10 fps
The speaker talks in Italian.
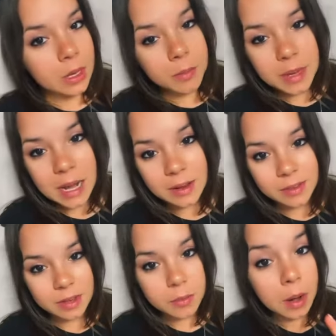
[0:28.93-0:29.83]
il Milan
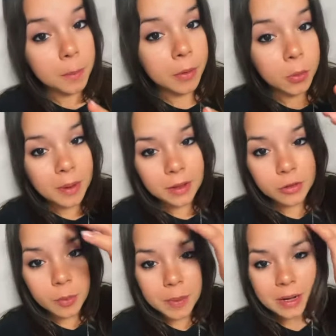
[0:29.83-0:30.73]
sembra
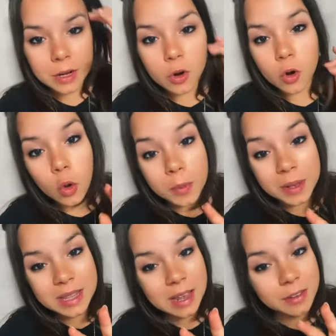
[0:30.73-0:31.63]
propenso a prendere
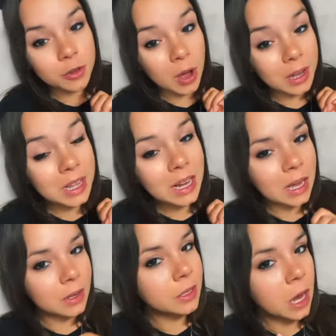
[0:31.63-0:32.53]
come terzo
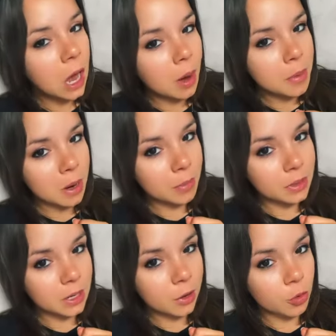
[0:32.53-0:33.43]
attaccante Abraham
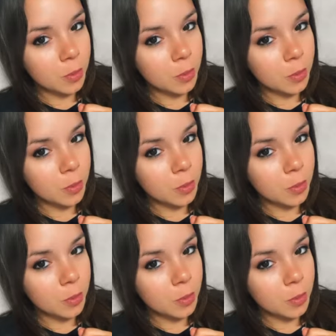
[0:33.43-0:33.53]
della